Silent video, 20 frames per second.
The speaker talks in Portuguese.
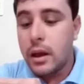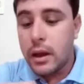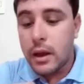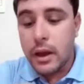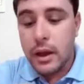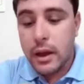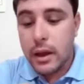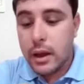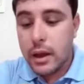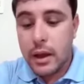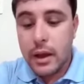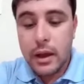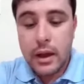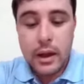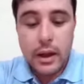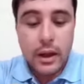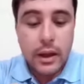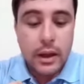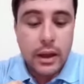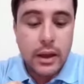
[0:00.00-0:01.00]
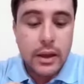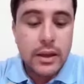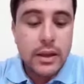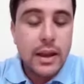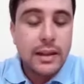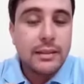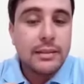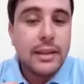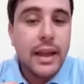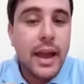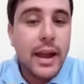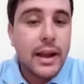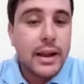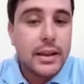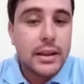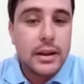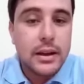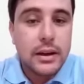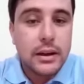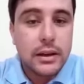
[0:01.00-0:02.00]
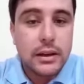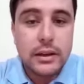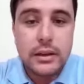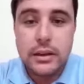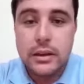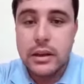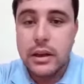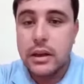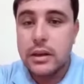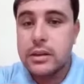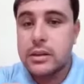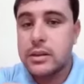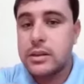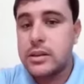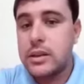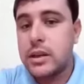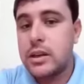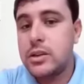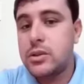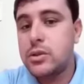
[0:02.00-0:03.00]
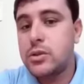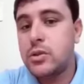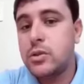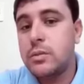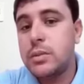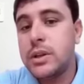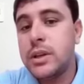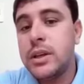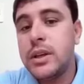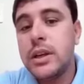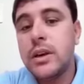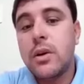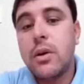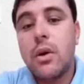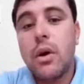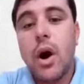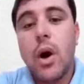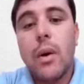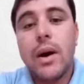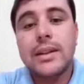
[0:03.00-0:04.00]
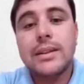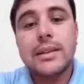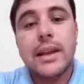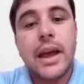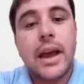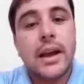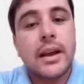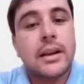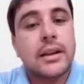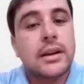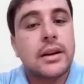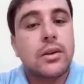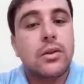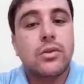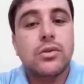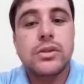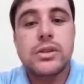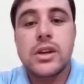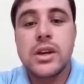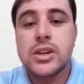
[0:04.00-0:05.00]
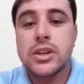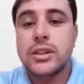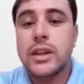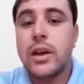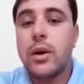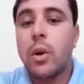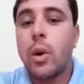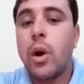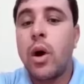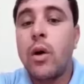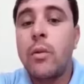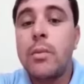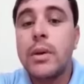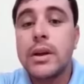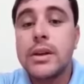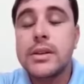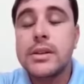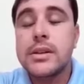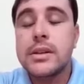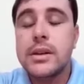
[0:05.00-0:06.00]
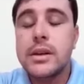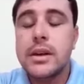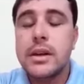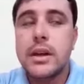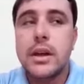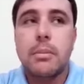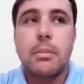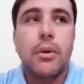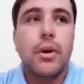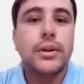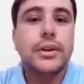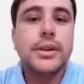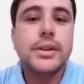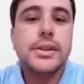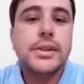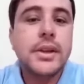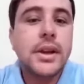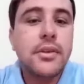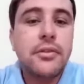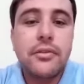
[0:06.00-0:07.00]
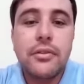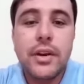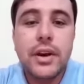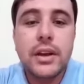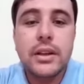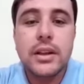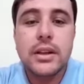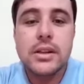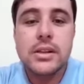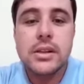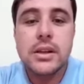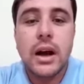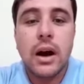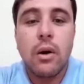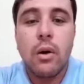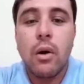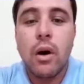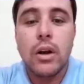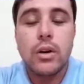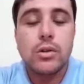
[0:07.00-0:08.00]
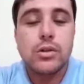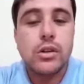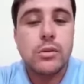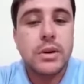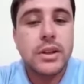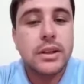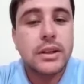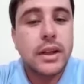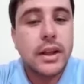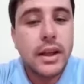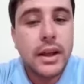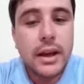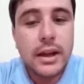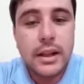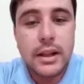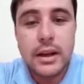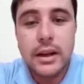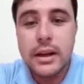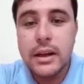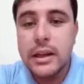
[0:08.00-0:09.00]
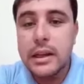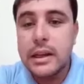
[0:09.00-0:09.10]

É, e a técnica? Vocês têm que descobrirem qual a técnica, ou seja, tem obras que podem ser feitas a óleo sobre tela,